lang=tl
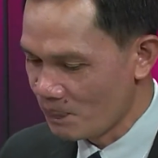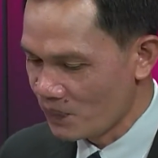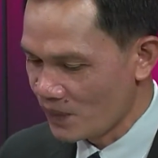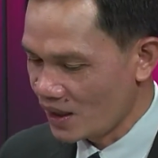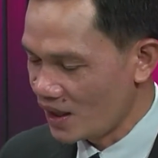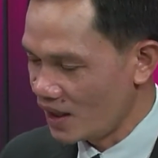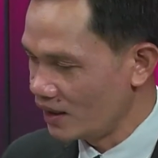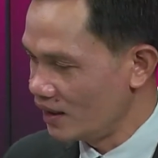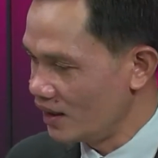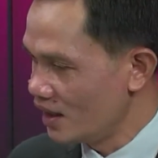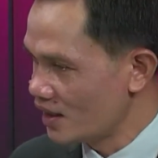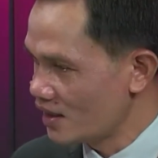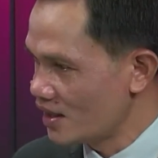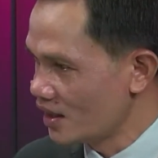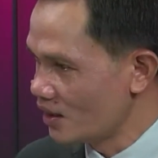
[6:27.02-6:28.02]
kag
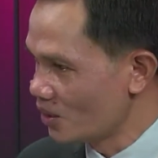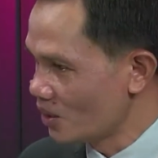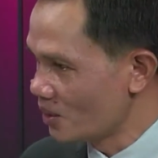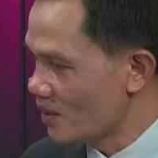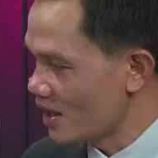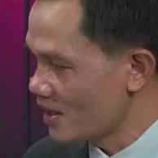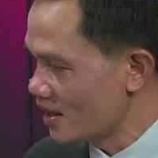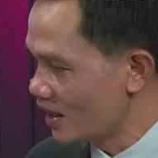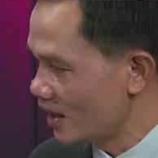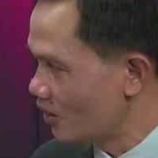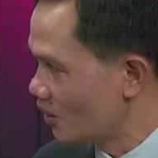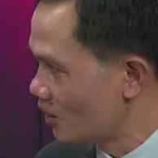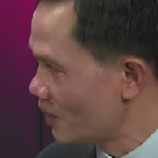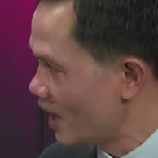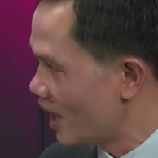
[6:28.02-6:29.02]
uh, siguro basi
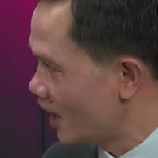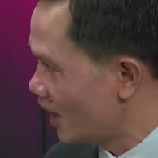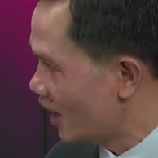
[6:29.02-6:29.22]
kon may ara